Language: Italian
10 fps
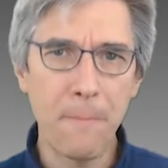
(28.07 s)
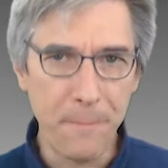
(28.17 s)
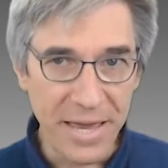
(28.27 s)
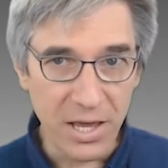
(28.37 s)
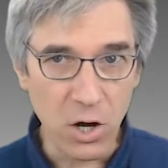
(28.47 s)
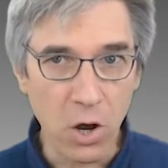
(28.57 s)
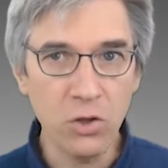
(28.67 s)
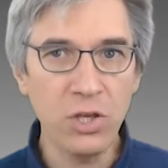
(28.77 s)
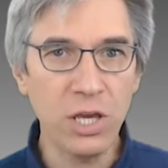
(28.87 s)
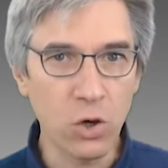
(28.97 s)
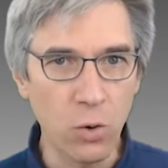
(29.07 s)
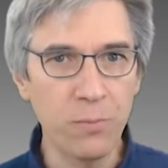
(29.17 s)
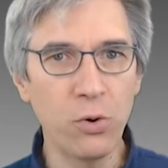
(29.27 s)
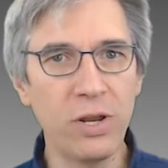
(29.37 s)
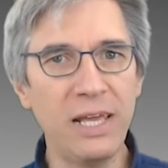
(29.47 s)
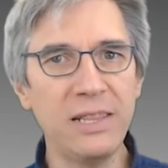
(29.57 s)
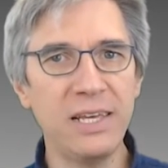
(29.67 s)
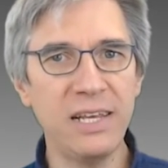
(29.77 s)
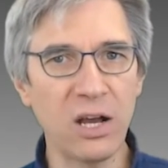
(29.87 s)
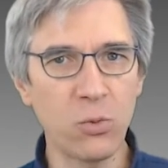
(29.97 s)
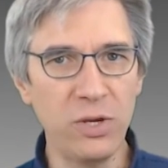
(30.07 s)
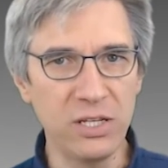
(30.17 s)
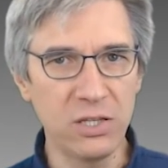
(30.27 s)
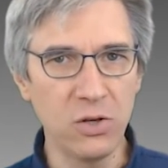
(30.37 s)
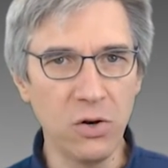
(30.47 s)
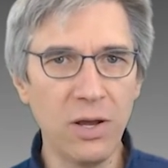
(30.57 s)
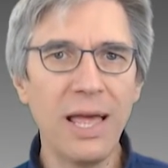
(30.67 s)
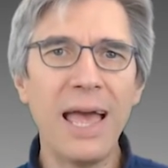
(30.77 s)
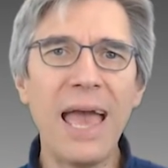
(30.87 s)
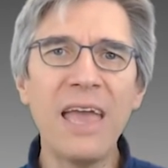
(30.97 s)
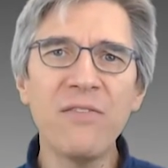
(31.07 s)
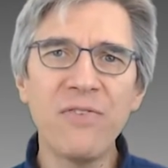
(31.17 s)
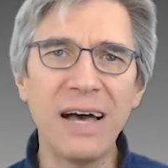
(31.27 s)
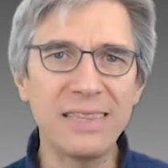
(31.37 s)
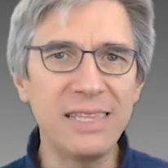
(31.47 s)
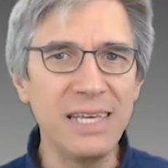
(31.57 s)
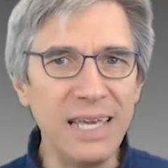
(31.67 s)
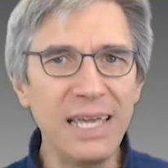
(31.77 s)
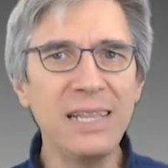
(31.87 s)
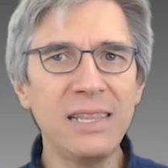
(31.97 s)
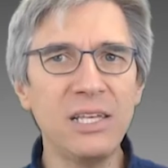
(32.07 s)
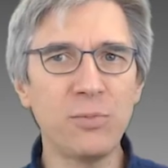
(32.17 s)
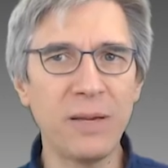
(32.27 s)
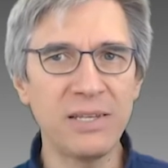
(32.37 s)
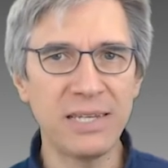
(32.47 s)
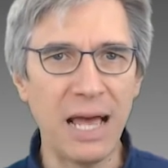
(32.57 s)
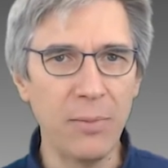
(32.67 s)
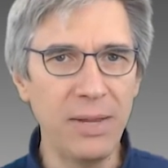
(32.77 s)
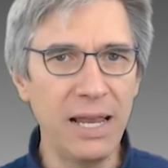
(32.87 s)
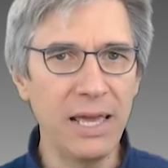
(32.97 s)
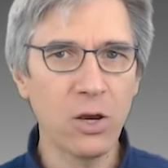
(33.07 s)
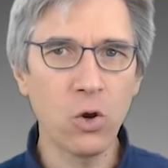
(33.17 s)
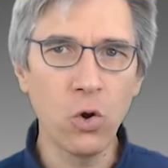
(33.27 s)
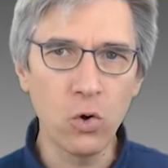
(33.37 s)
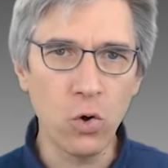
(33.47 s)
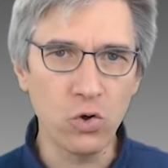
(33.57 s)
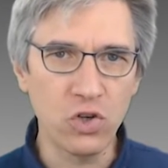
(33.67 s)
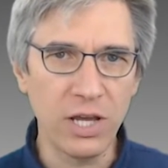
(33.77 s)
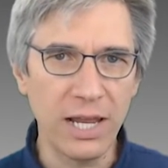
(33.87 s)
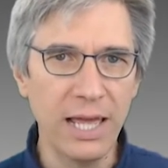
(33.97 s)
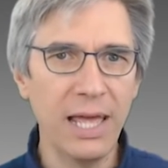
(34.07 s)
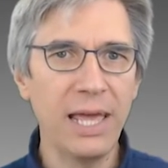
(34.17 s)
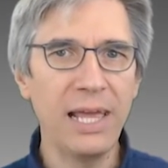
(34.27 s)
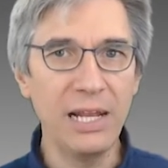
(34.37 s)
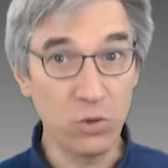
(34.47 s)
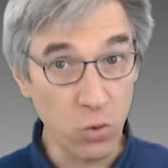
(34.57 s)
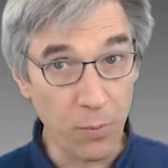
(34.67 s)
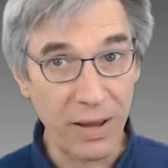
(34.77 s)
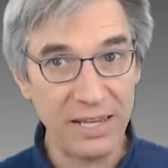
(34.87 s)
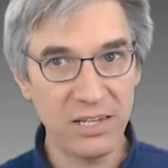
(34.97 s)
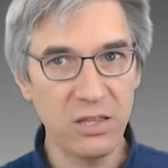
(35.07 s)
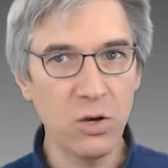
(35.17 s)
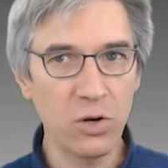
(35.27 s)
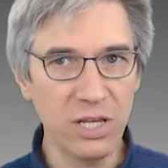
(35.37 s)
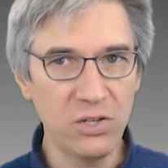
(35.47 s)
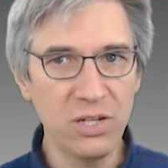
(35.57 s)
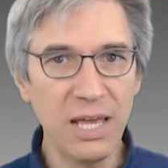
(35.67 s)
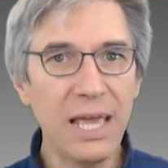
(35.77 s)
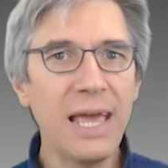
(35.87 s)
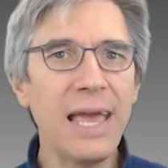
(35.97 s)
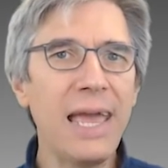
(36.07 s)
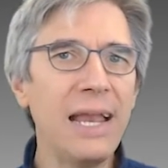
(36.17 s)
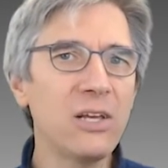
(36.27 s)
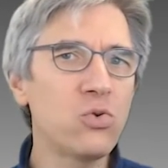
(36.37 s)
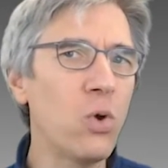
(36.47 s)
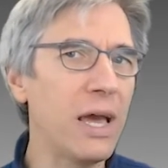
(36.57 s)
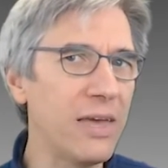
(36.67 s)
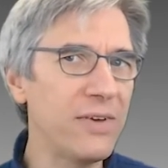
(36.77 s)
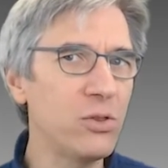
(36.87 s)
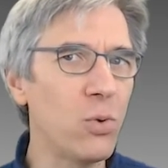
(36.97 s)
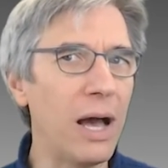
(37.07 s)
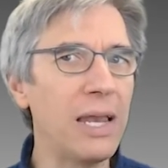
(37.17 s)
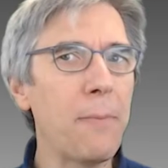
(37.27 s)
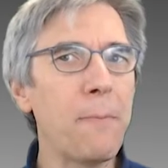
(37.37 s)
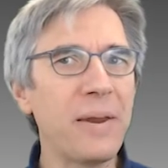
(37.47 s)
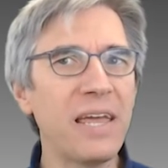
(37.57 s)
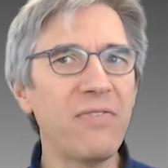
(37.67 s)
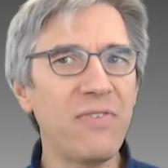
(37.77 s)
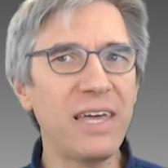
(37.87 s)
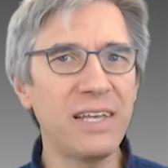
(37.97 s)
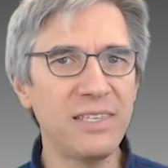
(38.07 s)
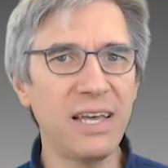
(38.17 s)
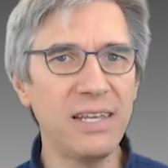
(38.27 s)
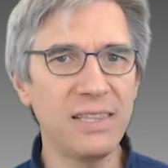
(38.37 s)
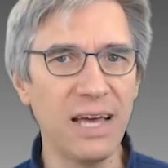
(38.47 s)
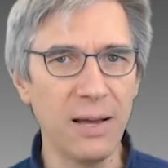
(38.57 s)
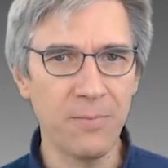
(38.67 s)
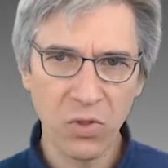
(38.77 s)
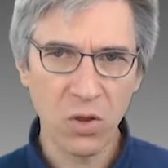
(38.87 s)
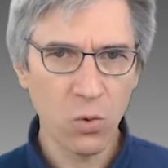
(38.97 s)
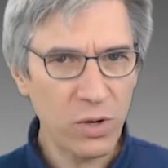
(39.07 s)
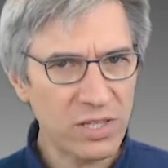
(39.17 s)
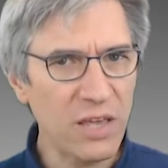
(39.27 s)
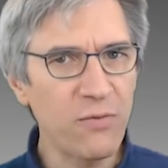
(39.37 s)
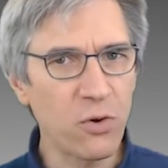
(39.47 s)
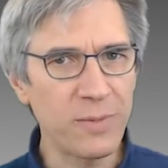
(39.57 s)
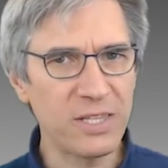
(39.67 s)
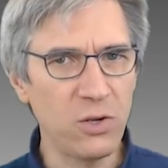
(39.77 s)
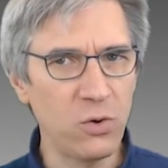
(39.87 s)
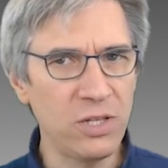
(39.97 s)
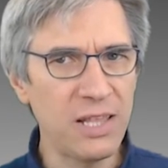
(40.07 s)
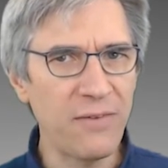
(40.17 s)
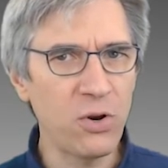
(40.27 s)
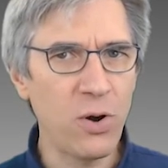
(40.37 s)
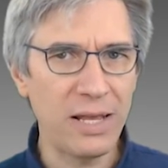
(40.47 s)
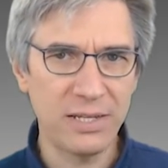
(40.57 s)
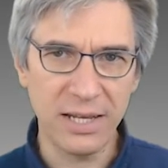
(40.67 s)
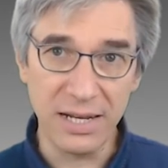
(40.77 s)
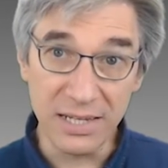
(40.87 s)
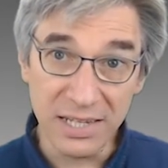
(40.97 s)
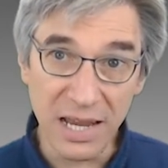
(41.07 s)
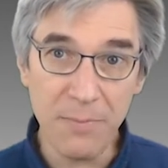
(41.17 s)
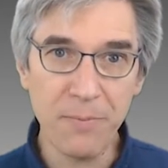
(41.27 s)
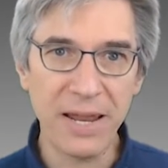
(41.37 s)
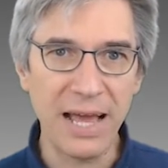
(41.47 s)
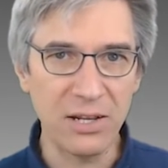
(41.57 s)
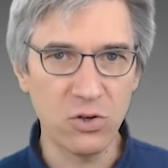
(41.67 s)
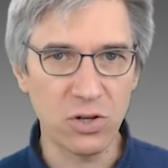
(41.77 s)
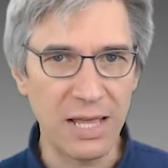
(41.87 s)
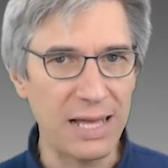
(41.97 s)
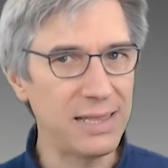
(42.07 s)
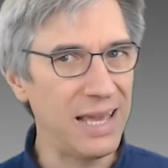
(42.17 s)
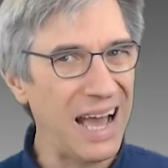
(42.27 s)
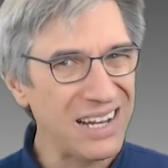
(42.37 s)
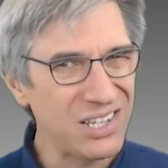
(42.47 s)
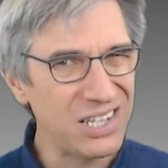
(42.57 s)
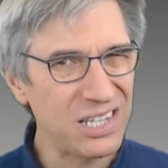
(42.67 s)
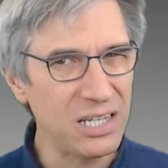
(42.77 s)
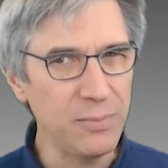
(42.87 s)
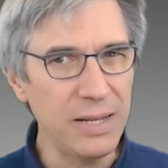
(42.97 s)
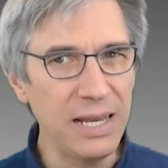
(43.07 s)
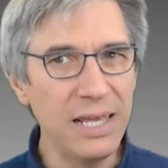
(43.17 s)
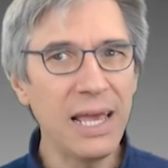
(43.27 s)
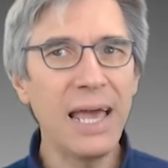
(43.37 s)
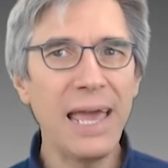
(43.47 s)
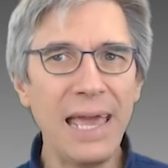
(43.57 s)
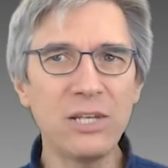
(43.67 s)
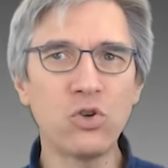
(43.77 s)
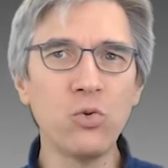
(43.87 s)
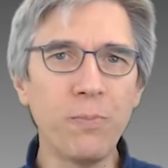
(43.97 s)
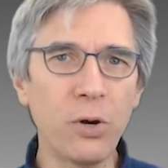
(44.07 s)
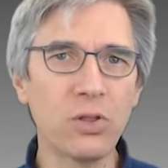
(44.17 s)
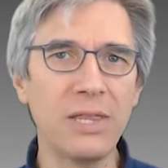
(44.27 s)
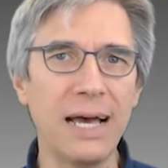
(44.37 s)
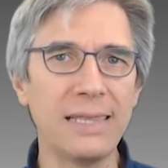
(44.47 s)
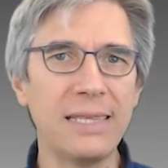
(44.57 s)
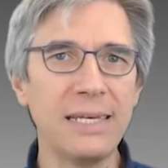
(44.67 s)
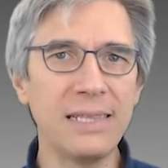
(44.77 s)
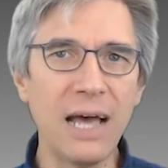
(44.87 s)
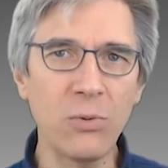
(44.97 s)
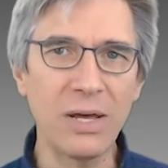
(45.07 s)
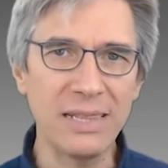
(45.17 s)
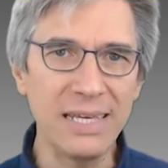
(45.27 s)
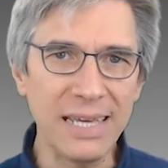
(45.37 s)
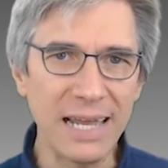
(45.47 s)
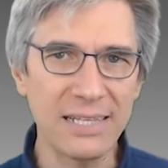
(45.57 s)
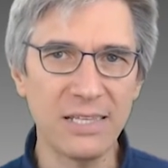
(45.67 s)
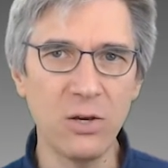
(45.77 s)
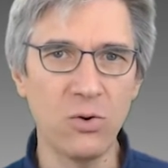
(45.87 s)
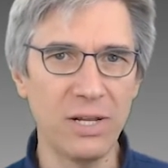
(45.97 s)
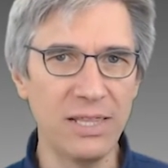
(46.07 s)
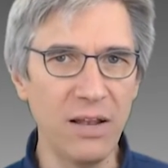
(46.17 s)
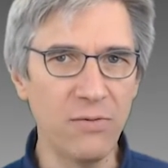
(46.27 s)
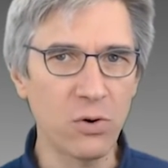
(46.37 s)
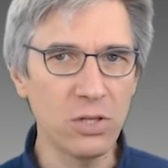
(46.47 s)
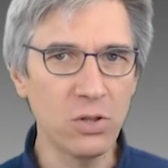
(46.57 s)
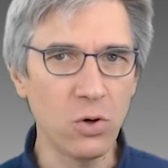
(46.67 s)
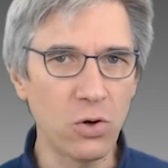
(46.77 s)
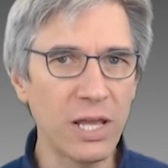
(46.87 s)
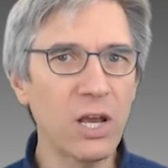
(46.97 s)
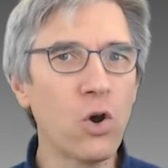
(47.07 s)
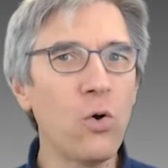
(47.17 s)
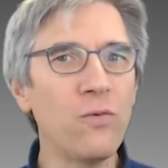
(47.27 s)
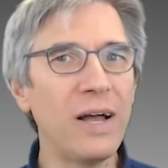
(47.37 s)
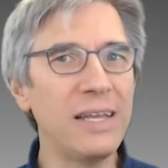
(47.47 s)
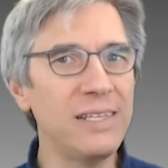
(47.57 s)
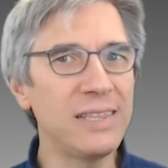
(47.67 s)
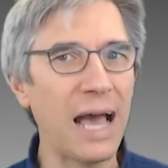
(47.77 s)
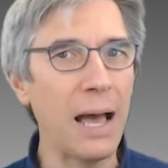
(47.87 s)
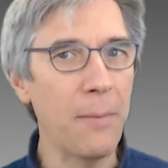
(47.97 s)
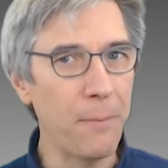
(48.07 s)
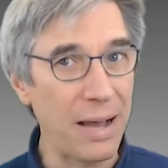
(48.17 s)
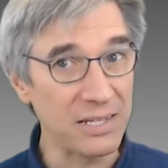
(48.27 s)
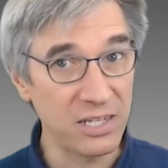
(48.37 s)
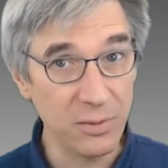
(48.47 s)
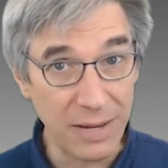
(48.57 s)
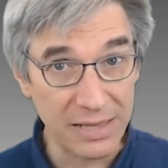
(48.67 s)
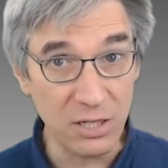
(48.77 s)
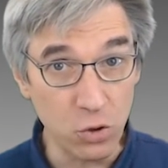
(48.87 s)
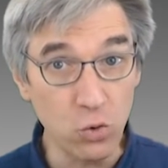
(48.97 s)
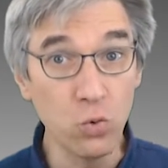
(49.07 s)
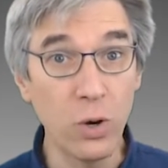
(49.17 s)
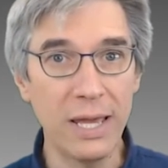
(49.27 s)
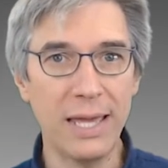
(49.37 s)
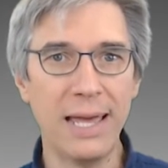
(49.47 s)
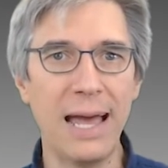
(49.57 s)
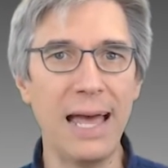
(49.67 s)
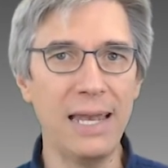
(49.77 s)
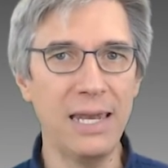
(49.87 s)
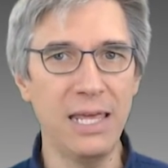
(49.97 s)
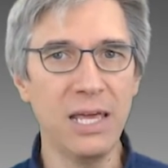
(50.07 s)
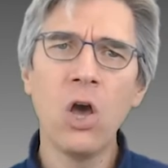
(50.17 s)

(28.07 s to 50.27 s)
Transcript: Per ogni componente in acquisto è infatti indispensabile conoscere il suo paese di origine e la sua eventuale preferenzialità. Queste informazioni devono essere sempre aggiornate, accessibili e supportate da una dichiarazione del fornitore con validità massima di due anni.